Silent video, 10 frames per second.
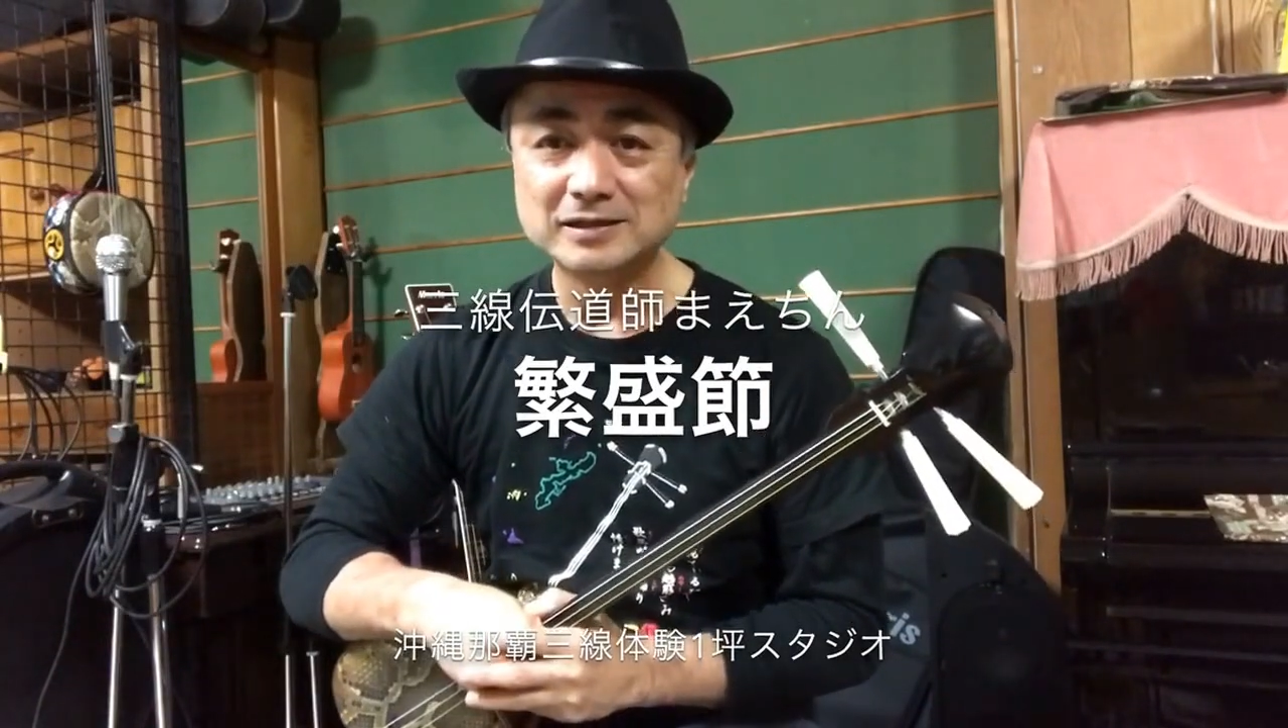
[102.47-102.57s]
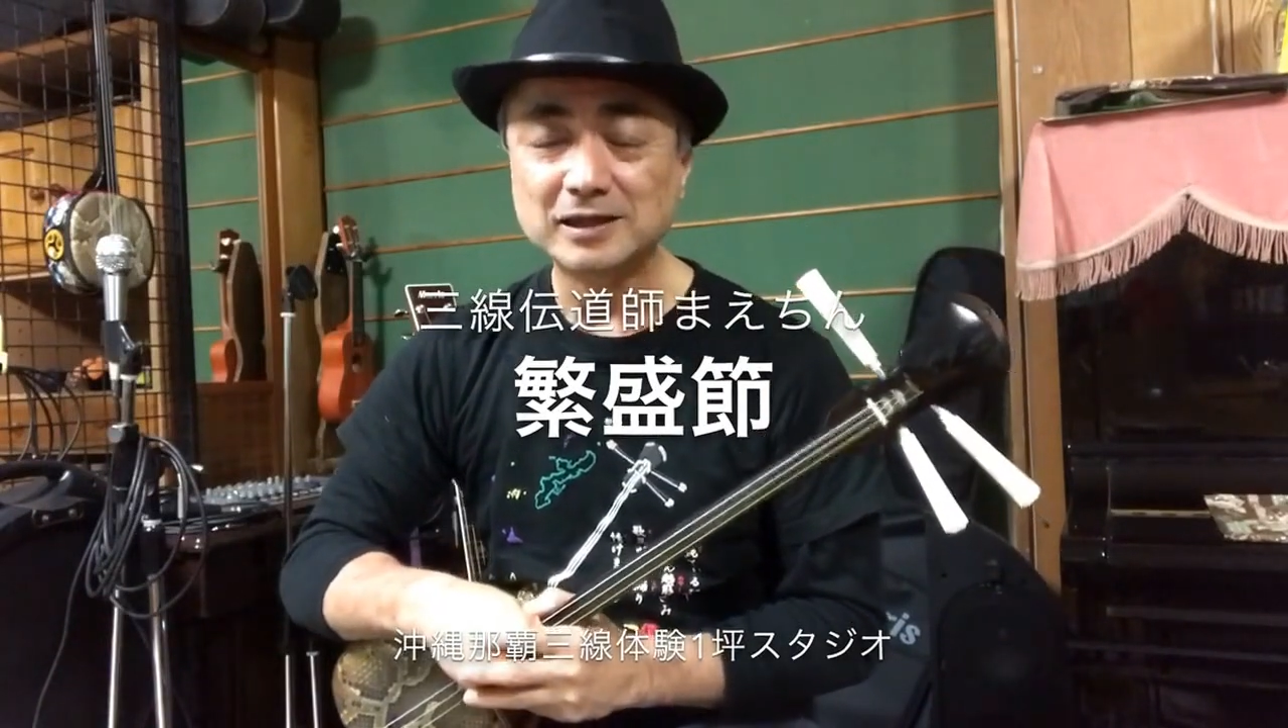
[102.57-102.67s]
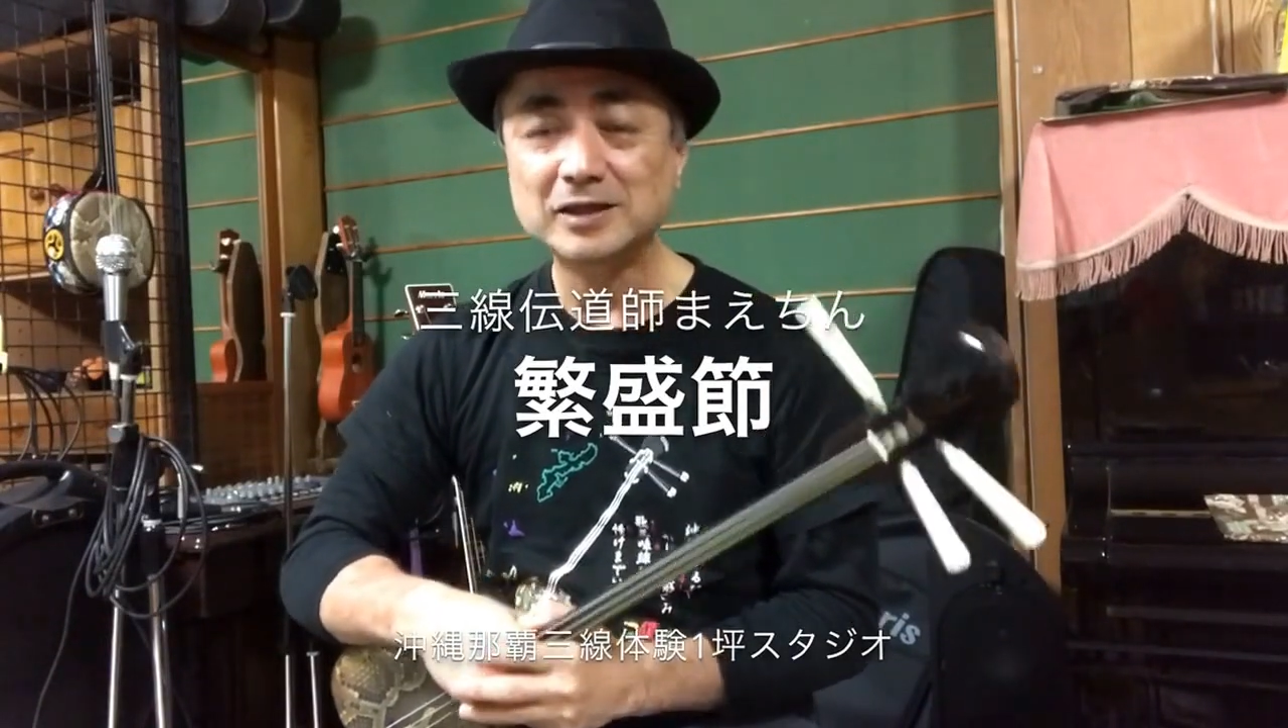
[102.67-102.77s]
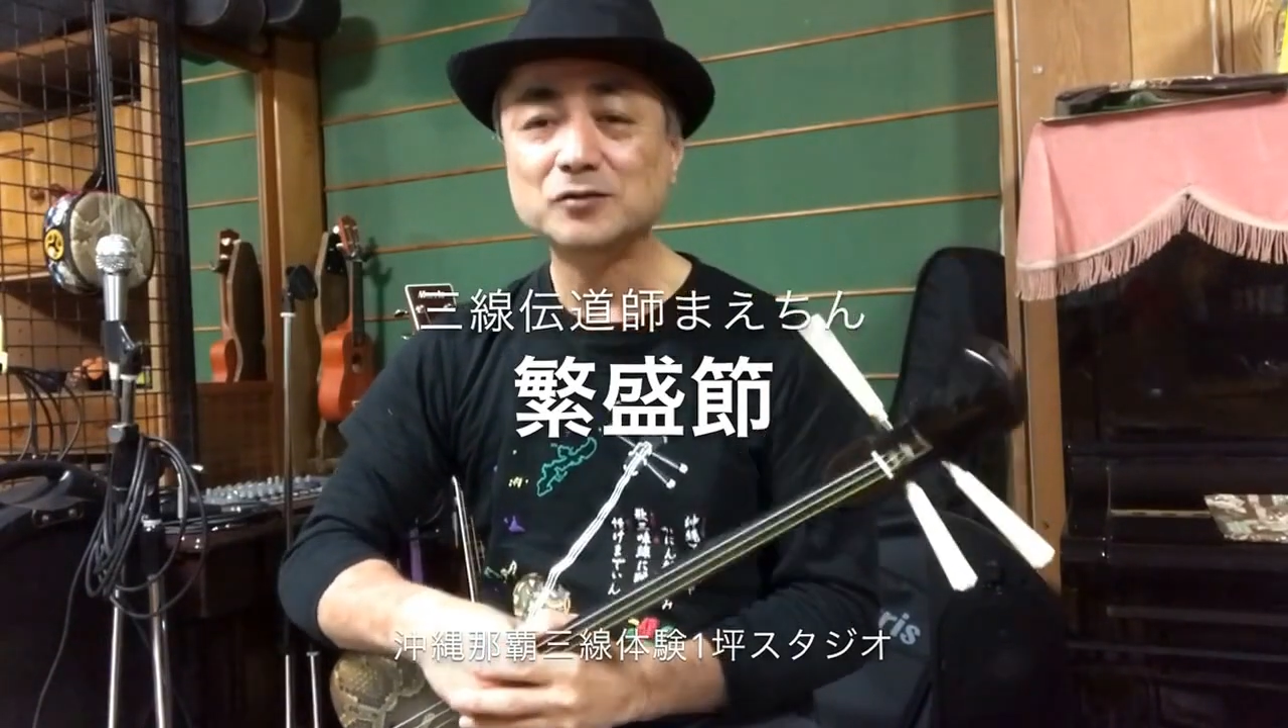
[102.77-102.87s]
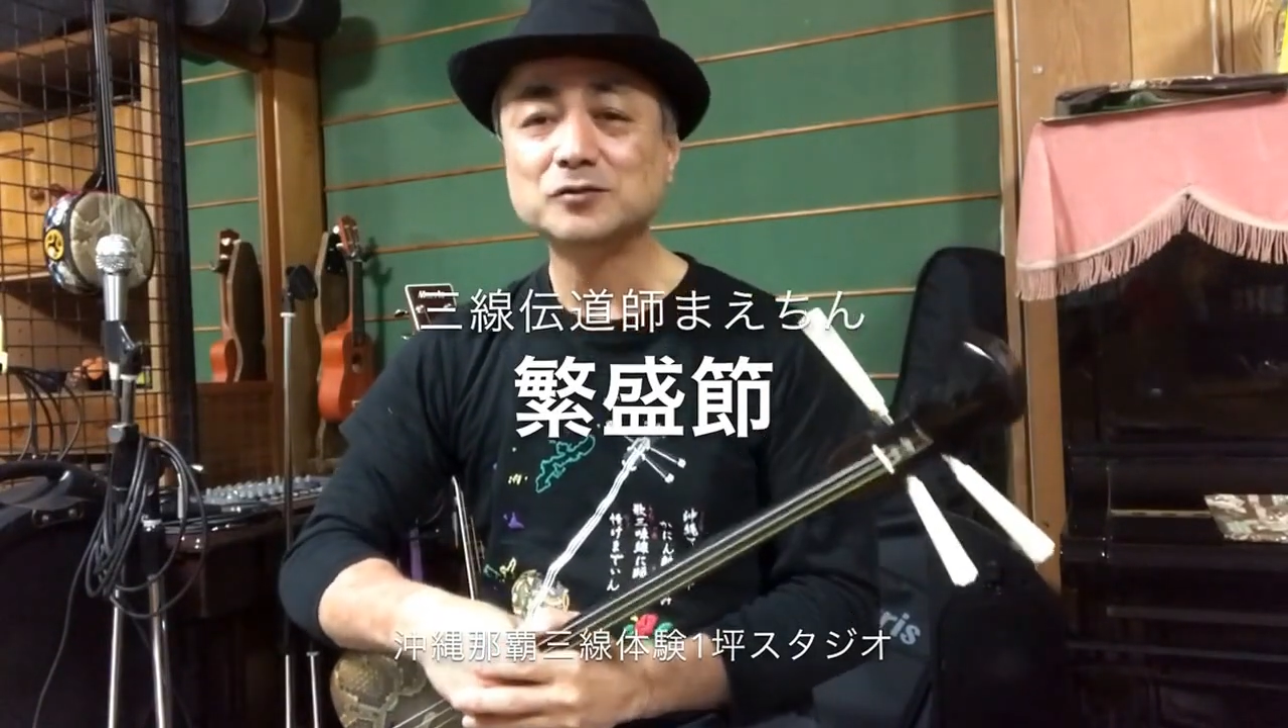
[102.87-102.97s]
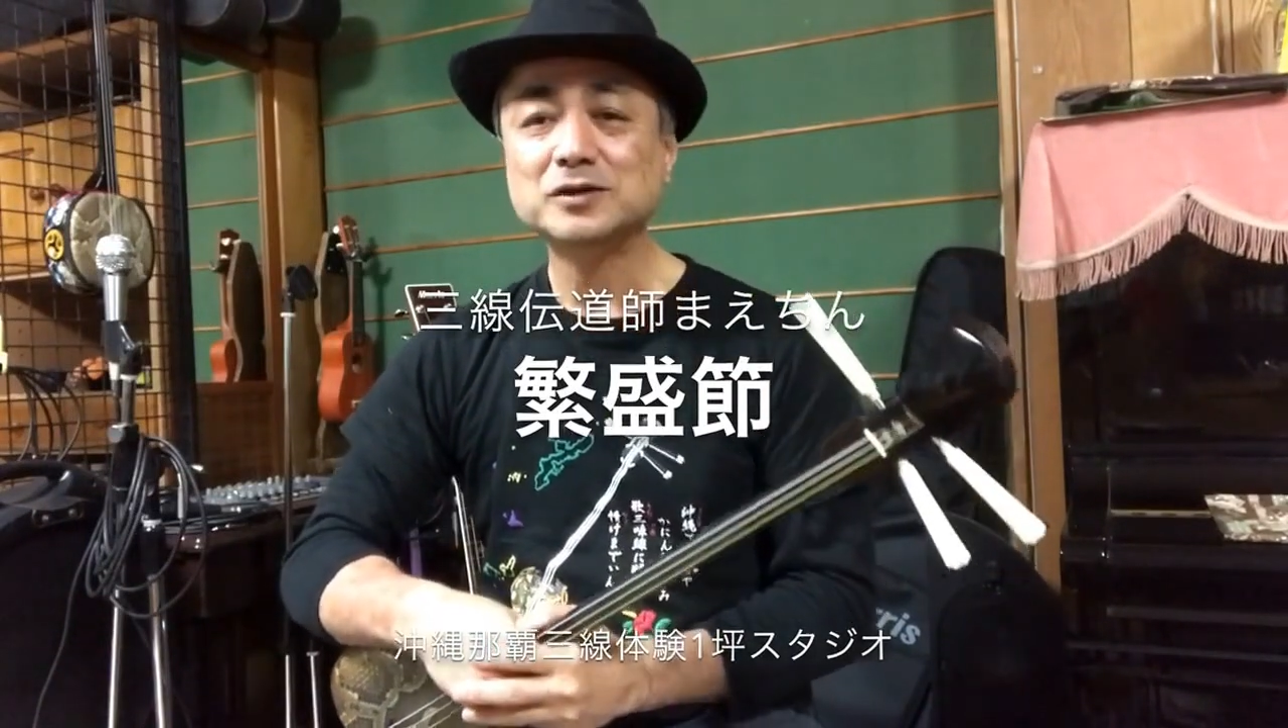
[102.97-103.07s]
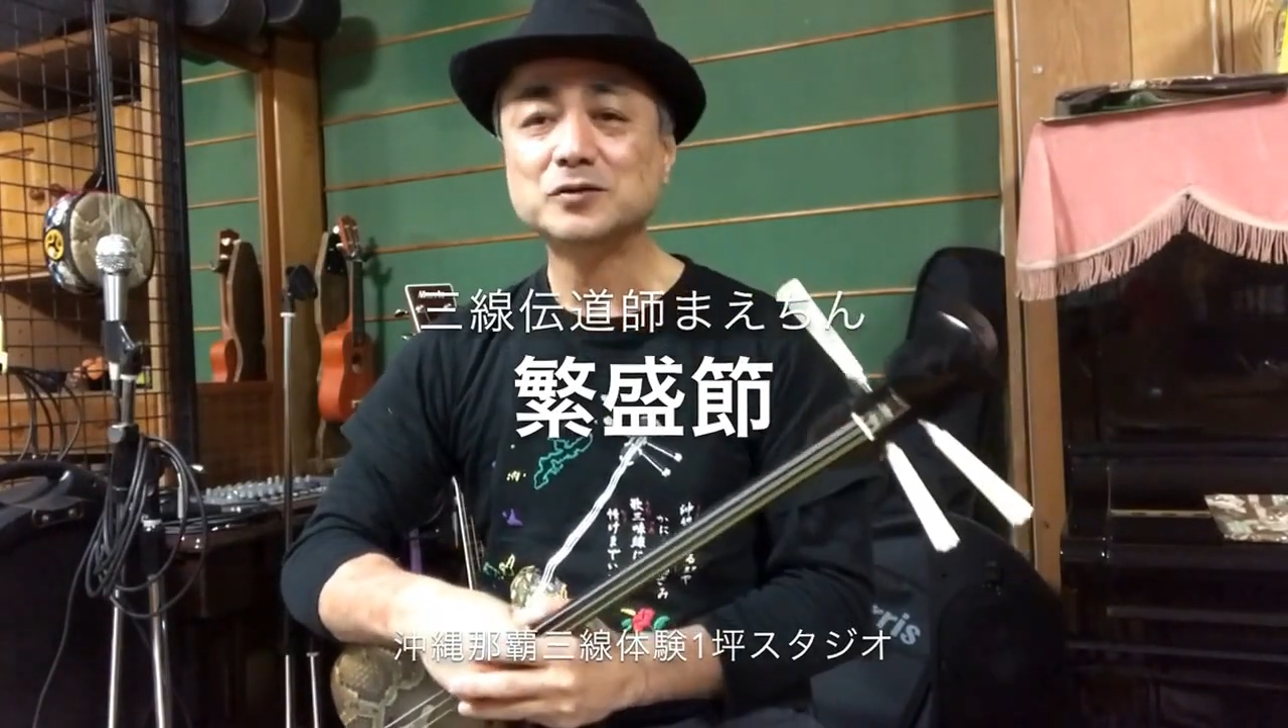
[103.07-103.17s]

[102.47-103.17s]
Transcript: 音色って